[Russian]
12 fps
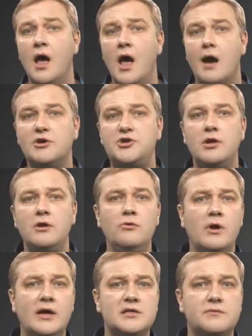в очередной
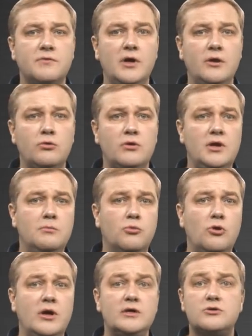раз выйдут не
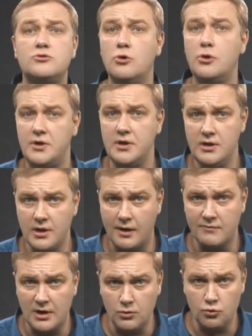более сотни
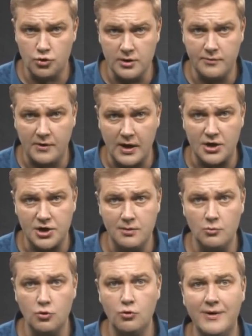неравнодушных в
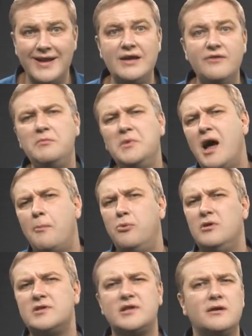каждом городе, в
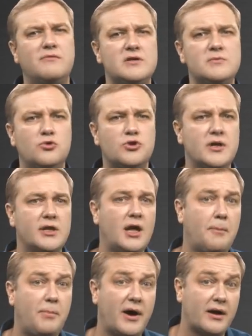мегаполисах, возможно, до
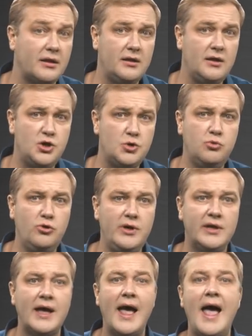пары тысяч
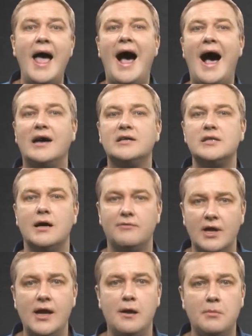будет, а
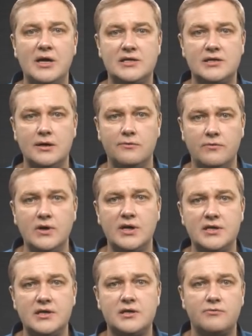основная масса
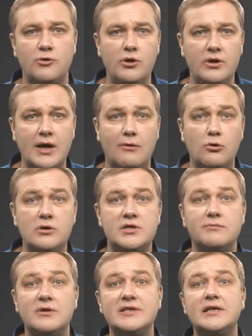выразит свое
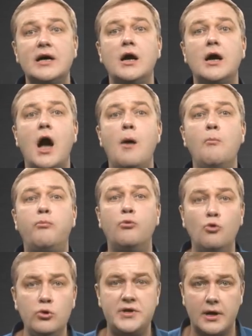недовольство за
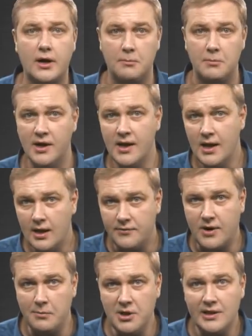компьютером. В
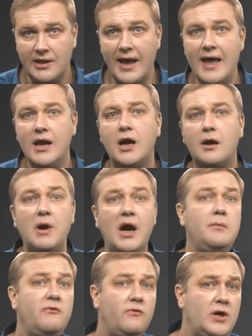комментариях к
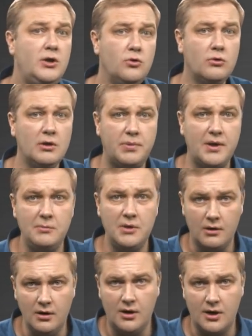моим видео, например,
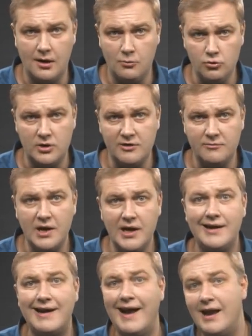или кому-то из
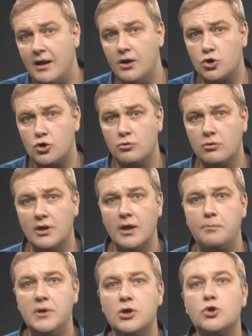моих коллег что-то
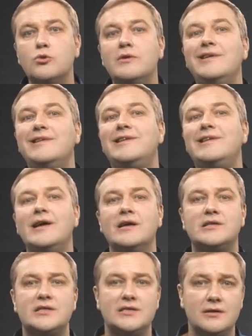напишут.
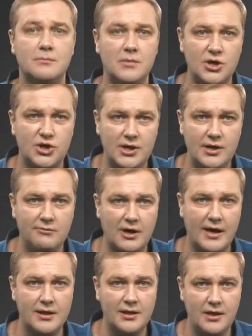Естественно, мы же
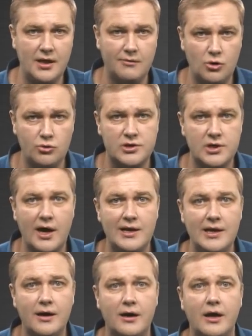диванные
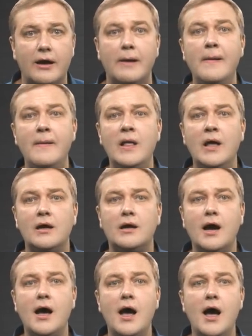революционеры
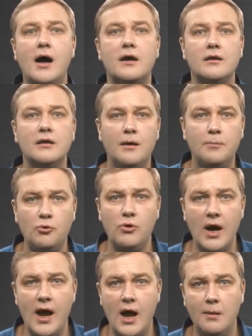как,
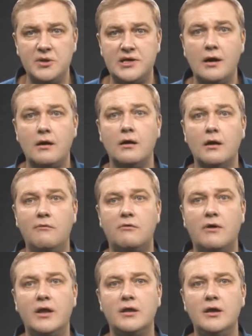напугаем зеркало в
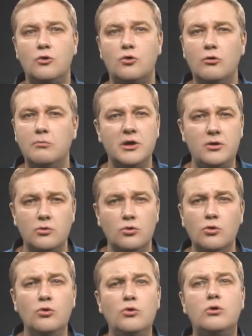ванной комнате,
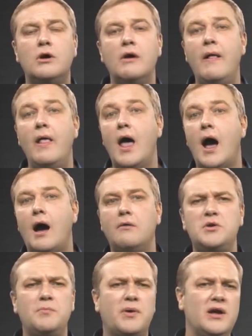ух! А
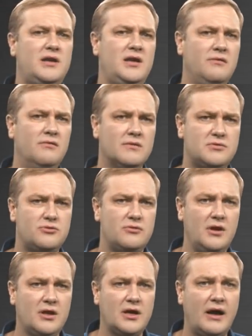вообще противно все
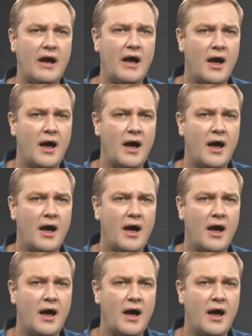это.